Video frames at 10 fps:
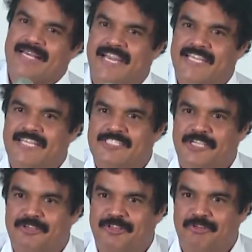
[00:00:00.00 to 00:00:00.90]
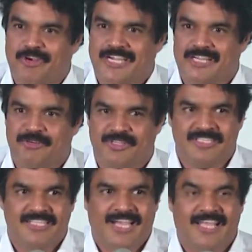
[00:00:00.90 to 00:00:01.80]
கிரேட்டாக செய்யணும்னு ஒரு எண்ணம் உண்டு
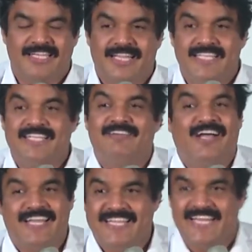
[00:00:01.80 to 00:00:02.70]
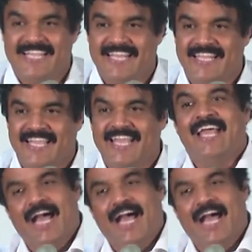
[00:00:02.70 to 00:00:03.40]
அதனால் இங்கே வாங்கலேன்னு நினைக்காதீங்க